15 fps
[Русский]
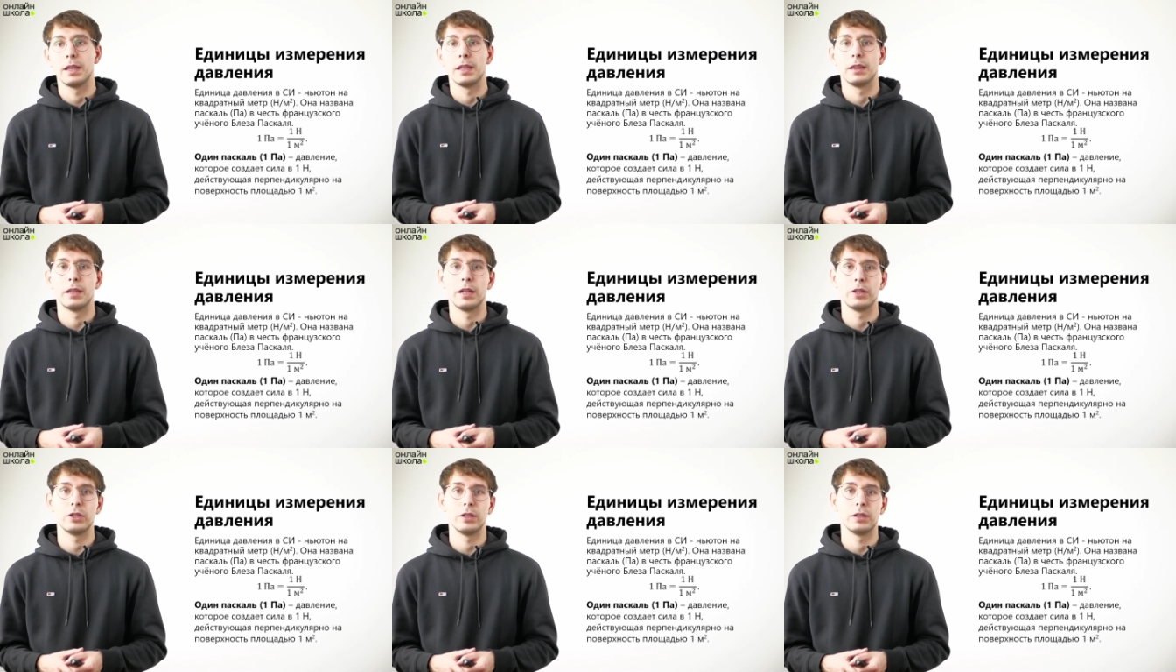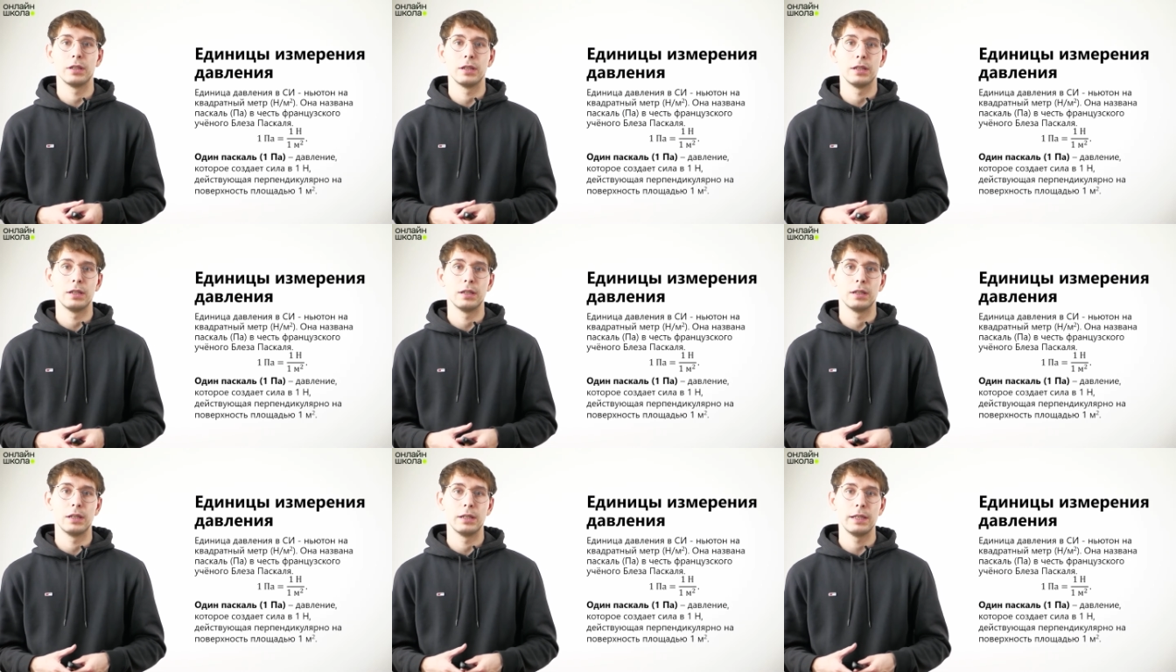Значит,
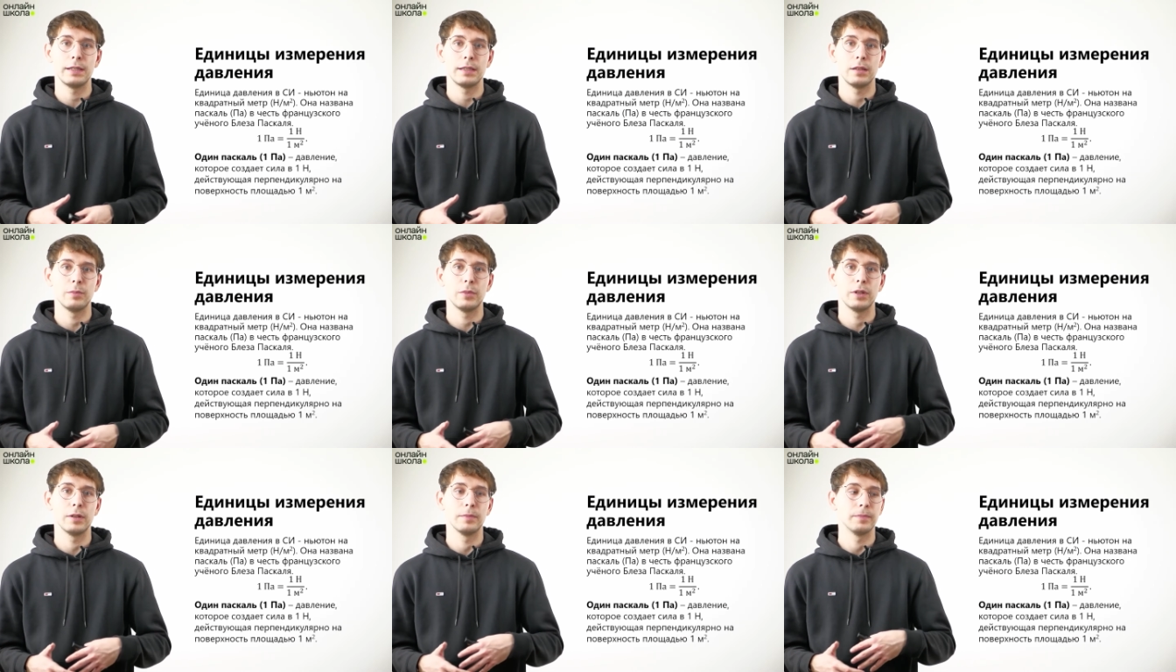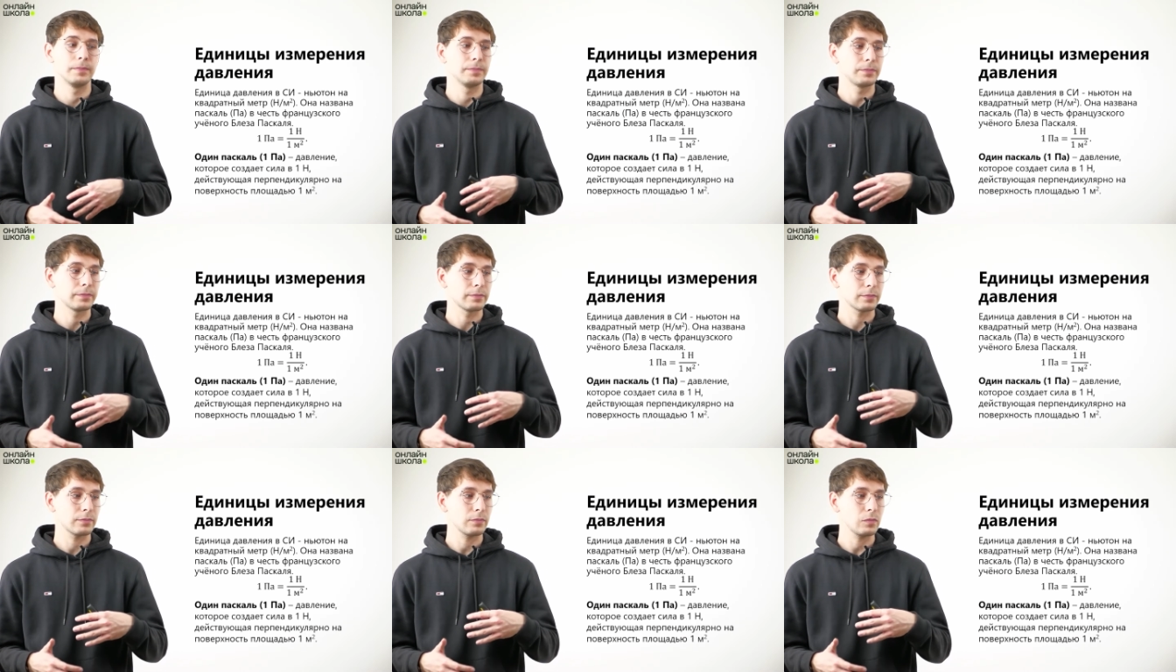а, если мы
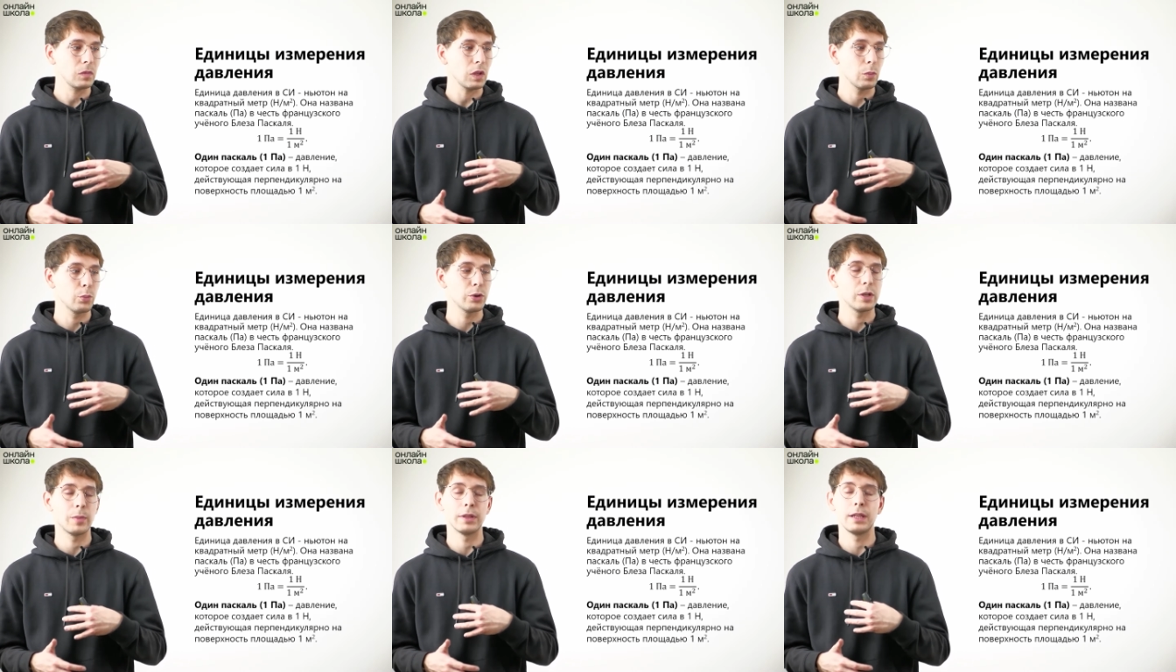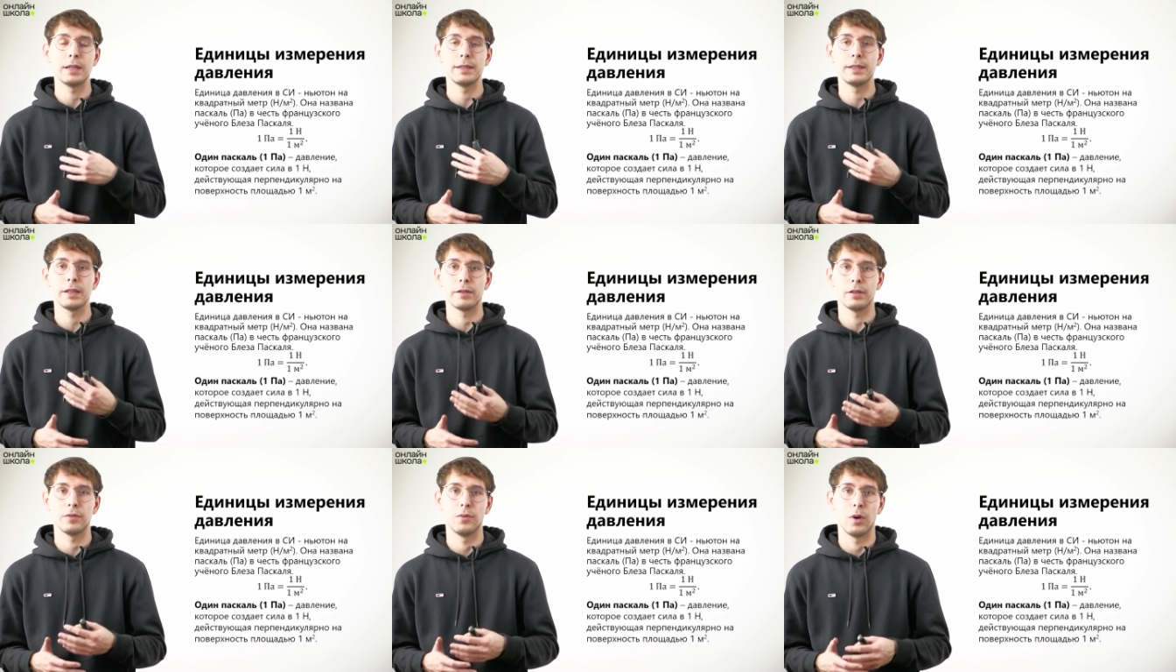будем
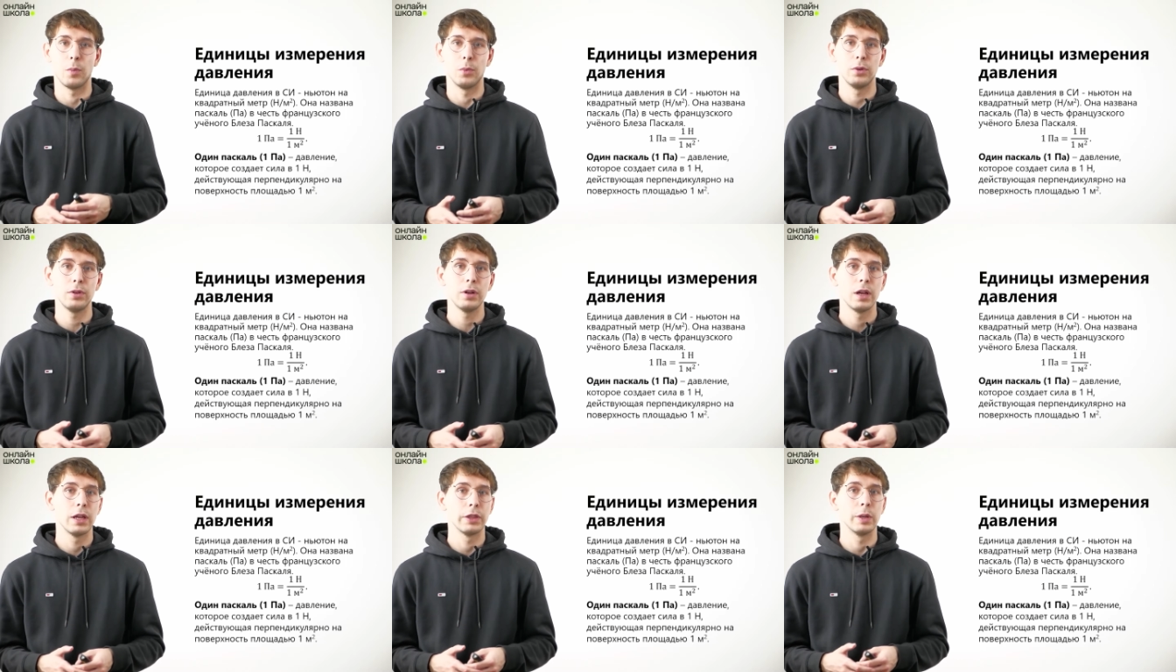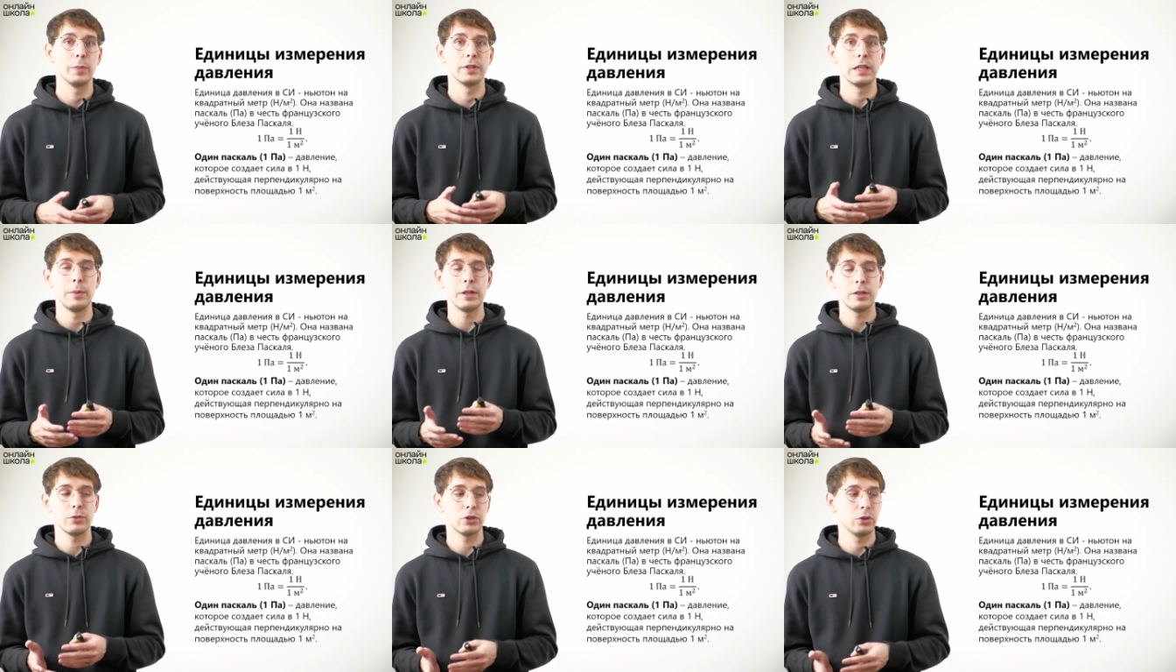анализировать формулу, то мы
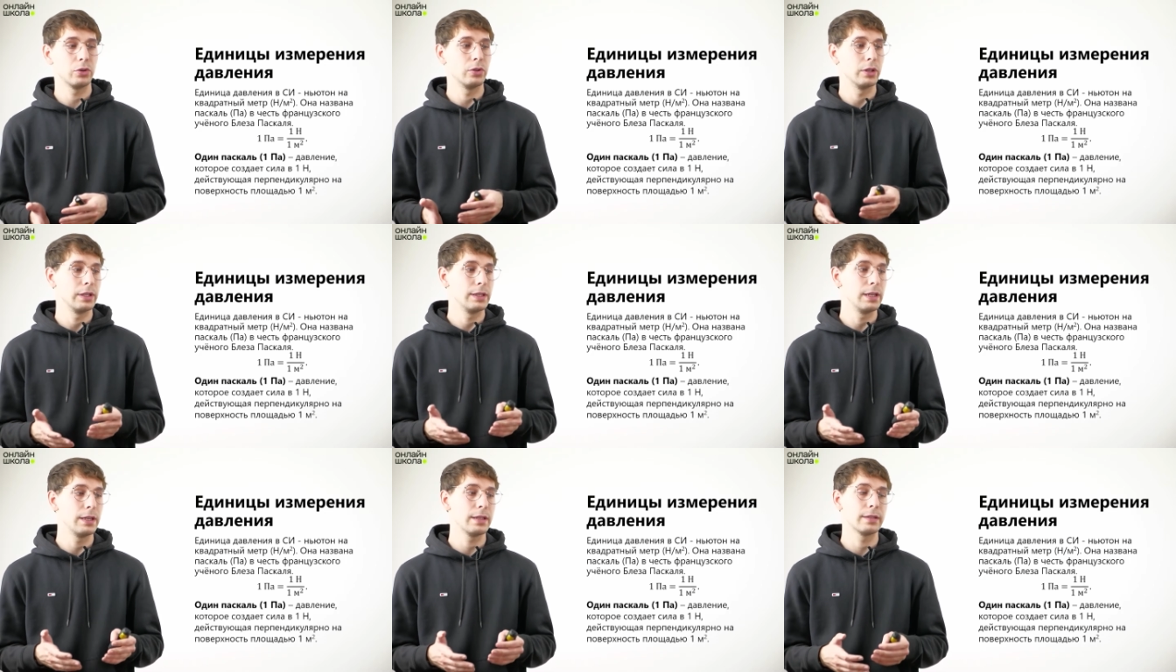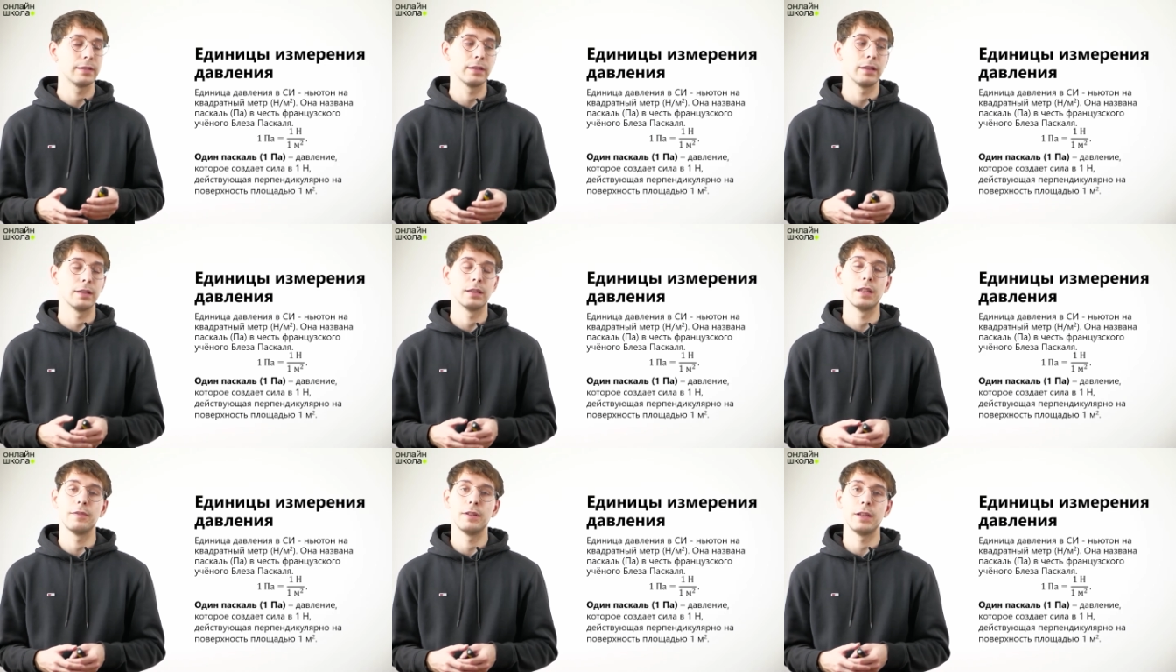заметим, что единица
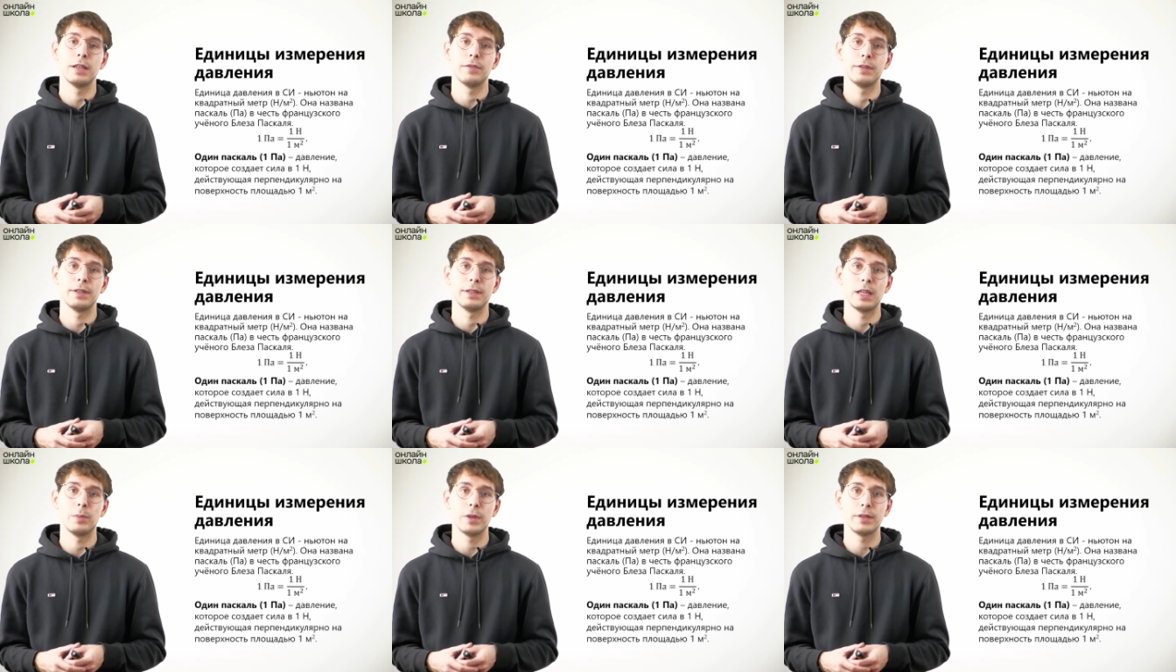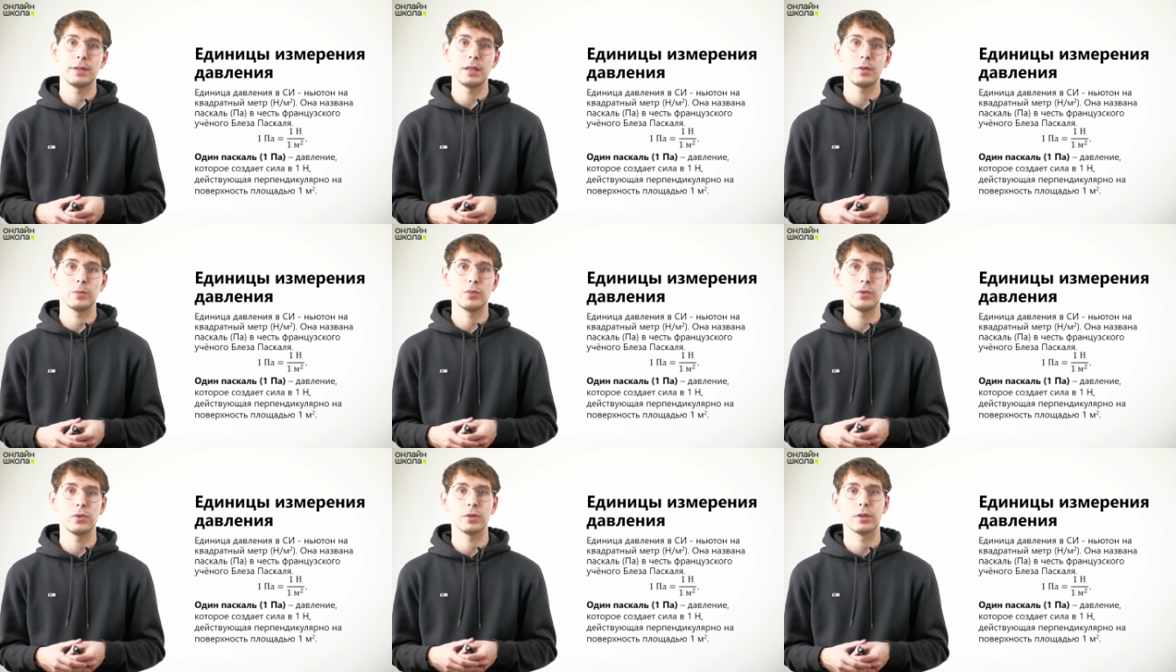давления в системе Си
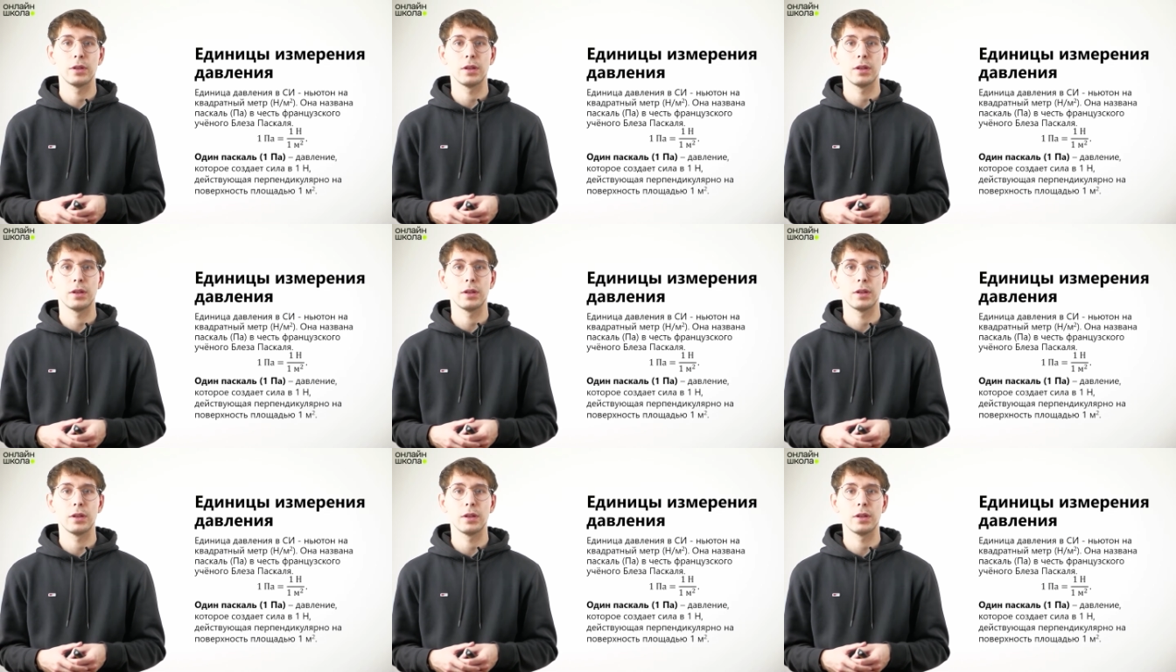будет